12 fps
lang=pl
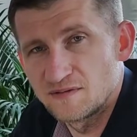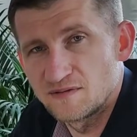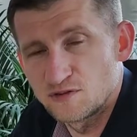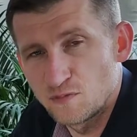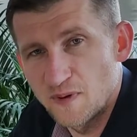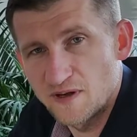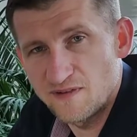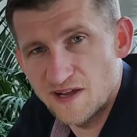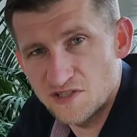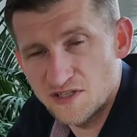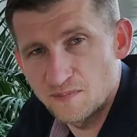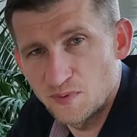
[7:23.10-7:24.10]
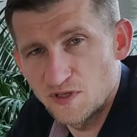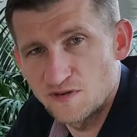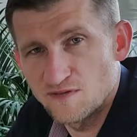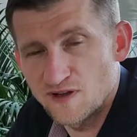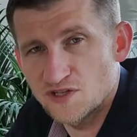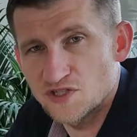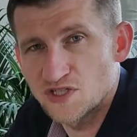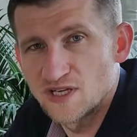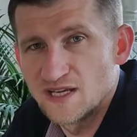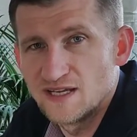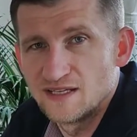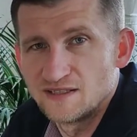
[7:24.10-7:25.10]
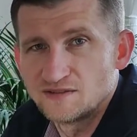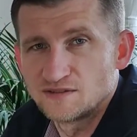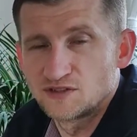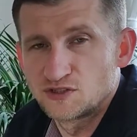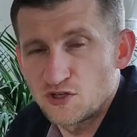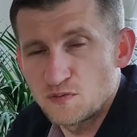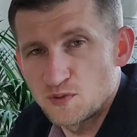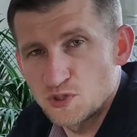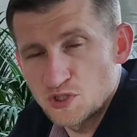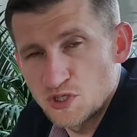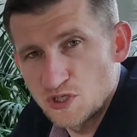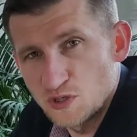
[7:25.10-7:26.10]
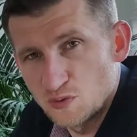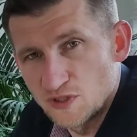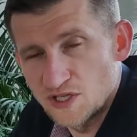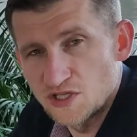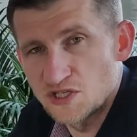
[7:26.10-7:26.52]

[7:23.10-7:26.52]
e, super ważne, ponieważ coś może się nie udać.